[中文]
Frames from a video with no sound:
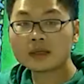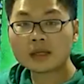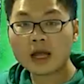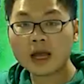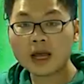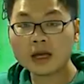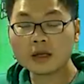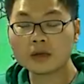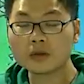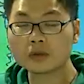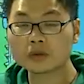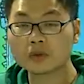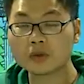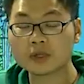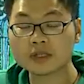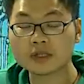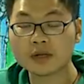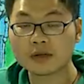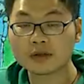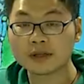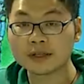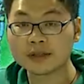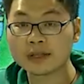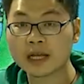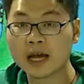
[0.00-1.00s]
他有多
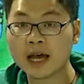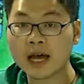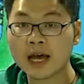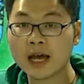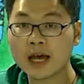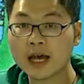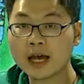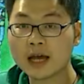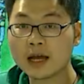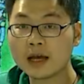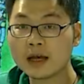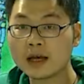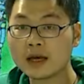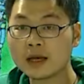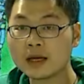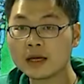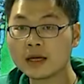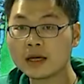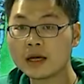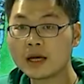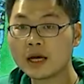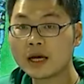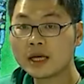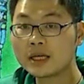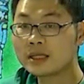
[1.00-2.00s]
少人呢？
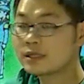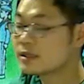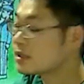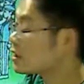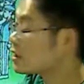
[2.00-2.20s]
一